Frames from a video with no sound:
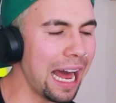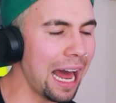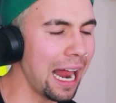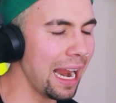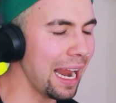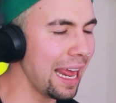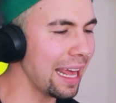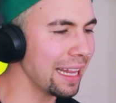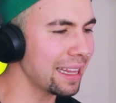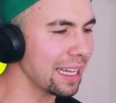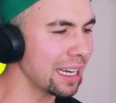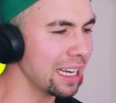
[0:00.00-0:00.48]
Aí
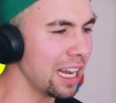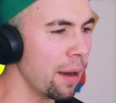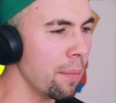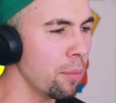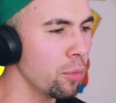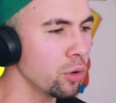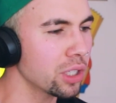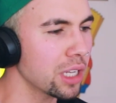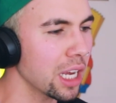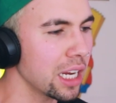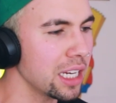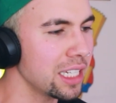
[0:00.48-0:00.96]
na letra
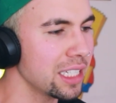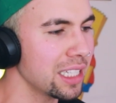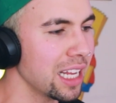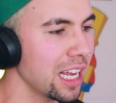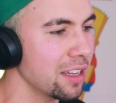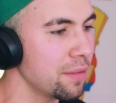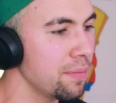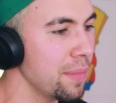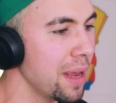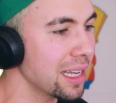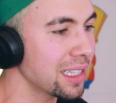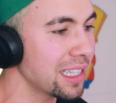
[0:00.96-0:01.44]
da música
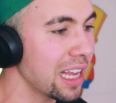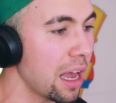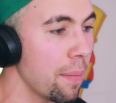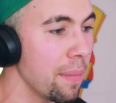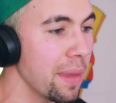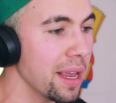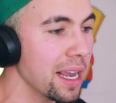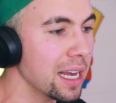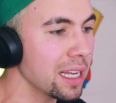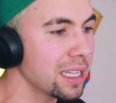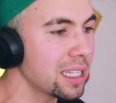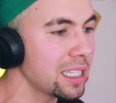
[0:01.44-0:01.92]
diz: As
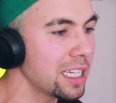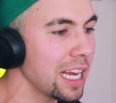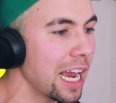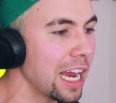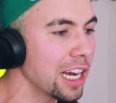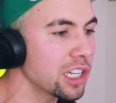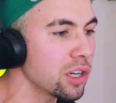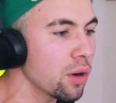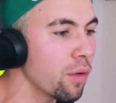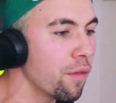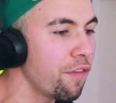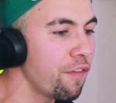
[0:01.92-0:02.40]
minhas
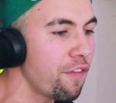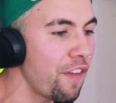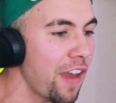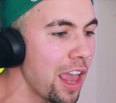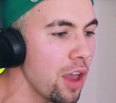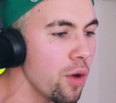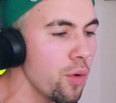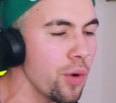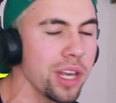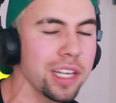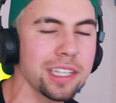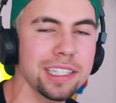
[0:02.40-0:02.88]
amigas te acham
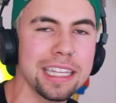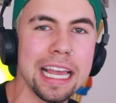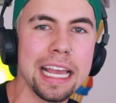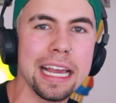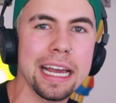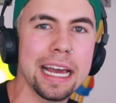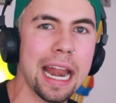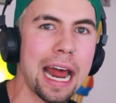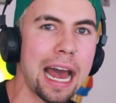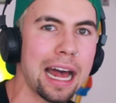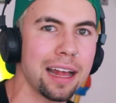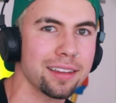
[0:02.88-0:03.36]
feio e
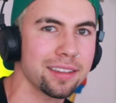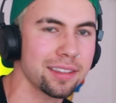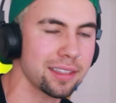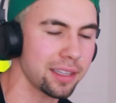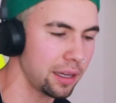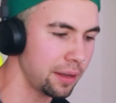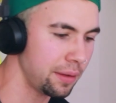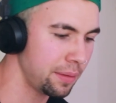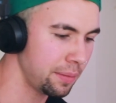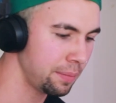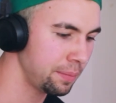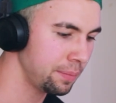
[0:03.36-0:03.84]
sem
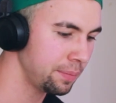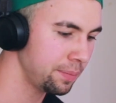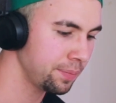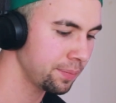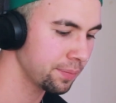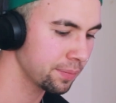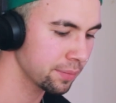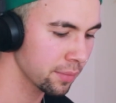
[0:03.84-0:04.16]
graça.